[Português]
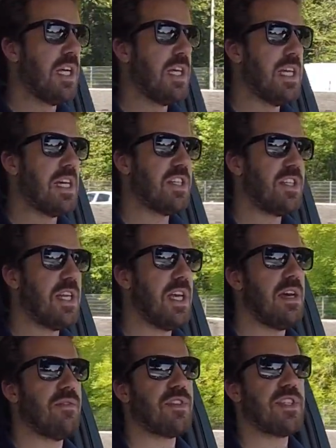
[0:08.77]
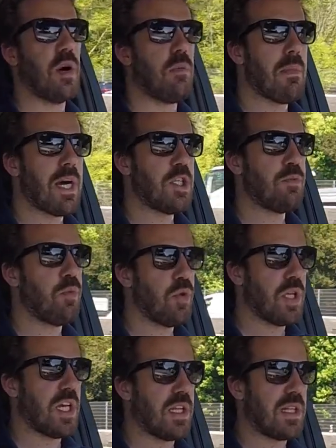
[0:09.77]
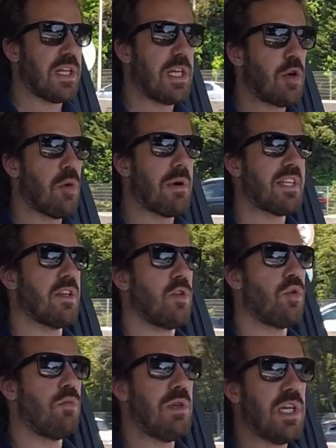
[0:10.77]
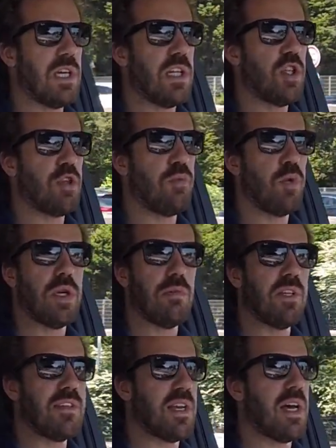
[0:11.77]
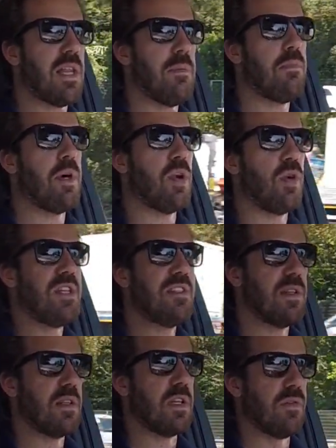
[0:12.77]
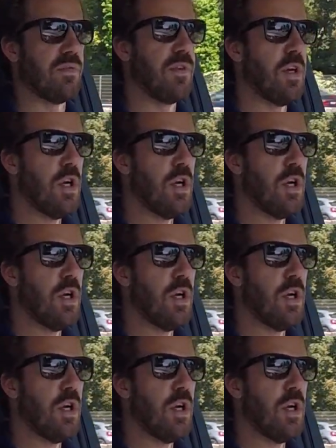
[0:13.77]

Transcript: e esta é a versão mais potente e com mais autonomia disponibilizada para o Nissan Leaf.